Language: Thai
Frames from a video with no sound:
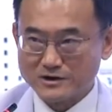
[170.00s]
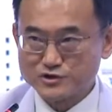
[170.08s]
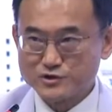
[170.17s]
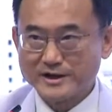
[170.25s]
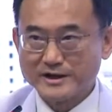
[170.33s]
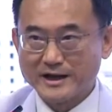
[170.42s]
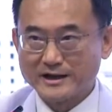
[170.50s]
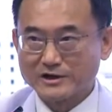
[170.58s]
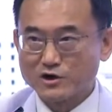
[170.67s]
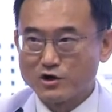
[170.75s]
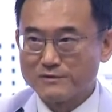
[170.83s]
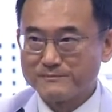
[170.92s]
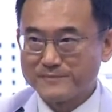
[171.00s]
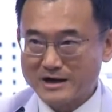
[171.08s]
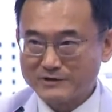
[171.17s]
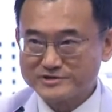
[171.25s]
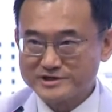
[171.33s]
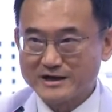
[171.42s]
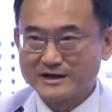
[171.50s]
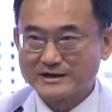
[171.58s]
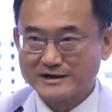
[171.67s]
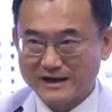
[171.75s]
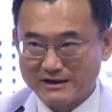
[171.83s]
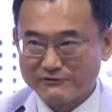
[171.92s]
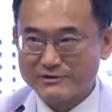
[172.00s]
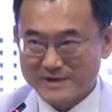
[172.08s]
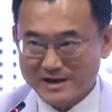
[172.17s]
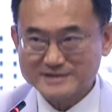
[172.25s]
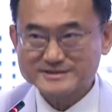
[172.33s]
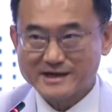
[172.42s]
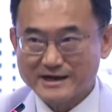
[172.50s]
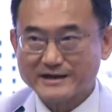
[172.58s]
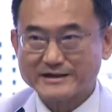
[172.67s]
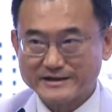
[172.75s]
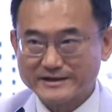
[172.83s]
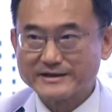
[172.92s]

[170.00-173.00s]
ช่วยงานของภาคชากายวิภาคศาสตร์